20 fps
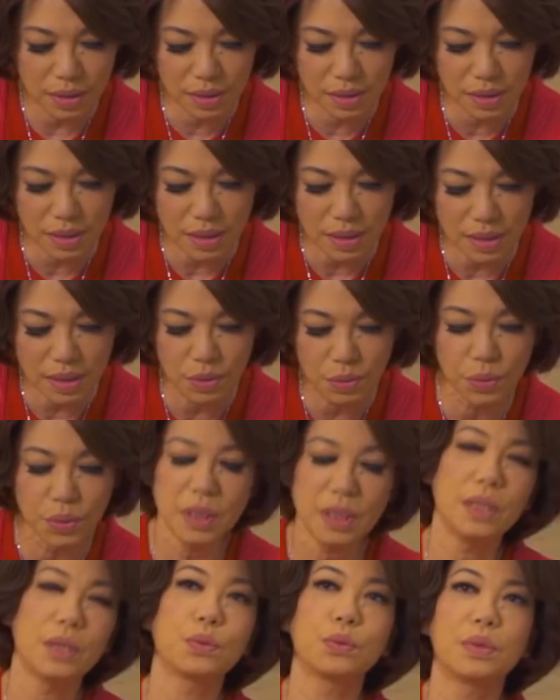真正对
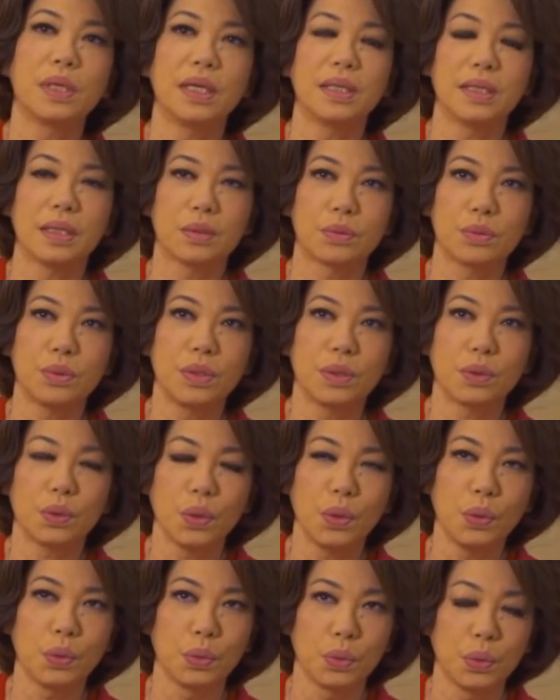耶稣来讲，最
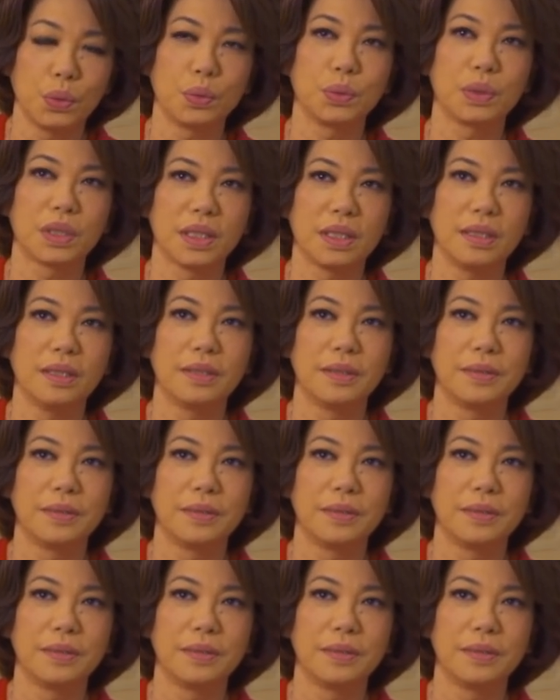痛苦的。